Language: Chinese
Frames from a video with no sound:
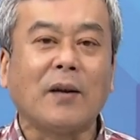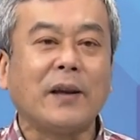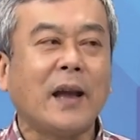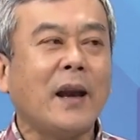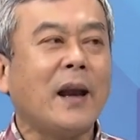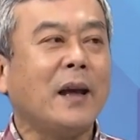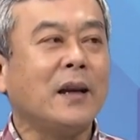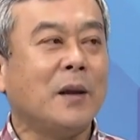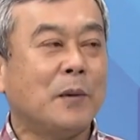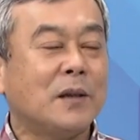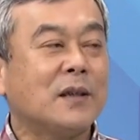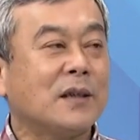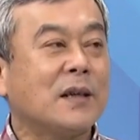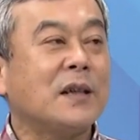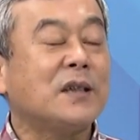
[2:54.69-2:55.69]
原来你们
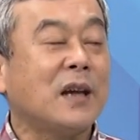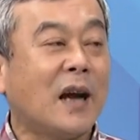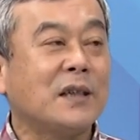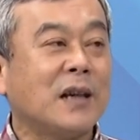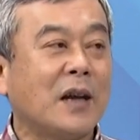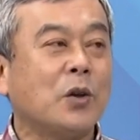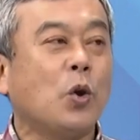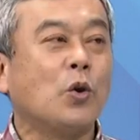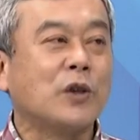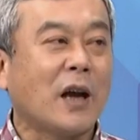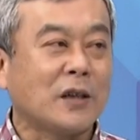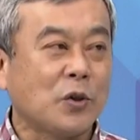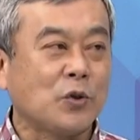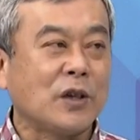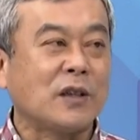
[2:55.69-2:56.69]
这些强权国家
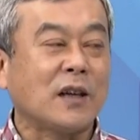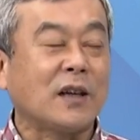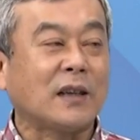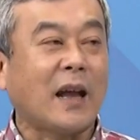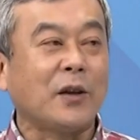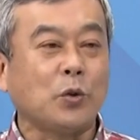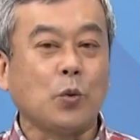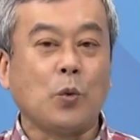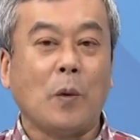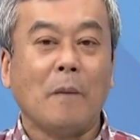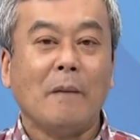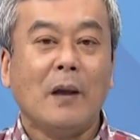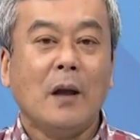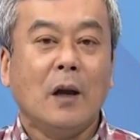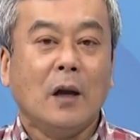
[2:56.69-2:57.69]
就是这个态度。
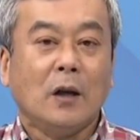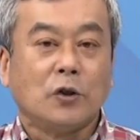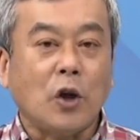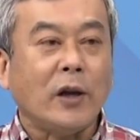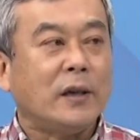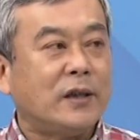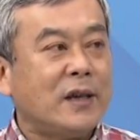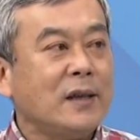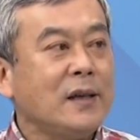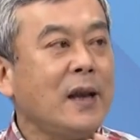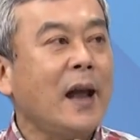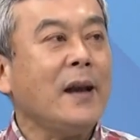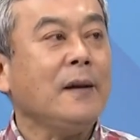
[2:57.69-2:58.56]
所以今天